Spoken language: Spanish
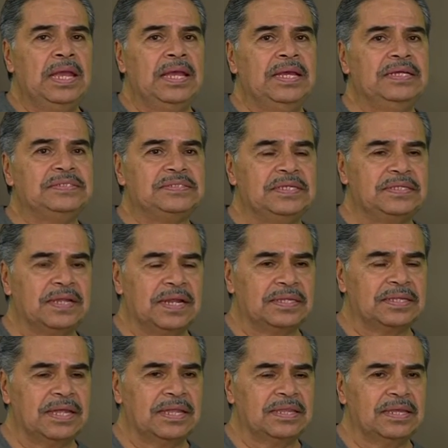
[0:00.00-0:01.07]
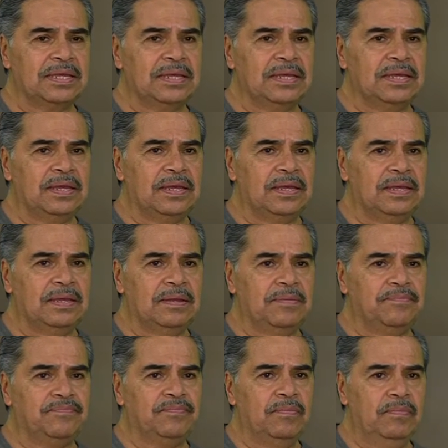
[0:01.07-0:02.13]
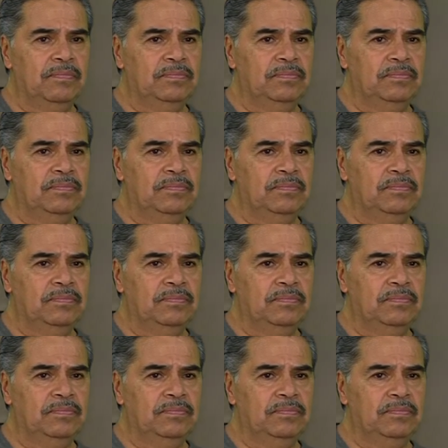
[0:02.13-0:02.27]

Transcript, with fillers: Eh, se trata de em,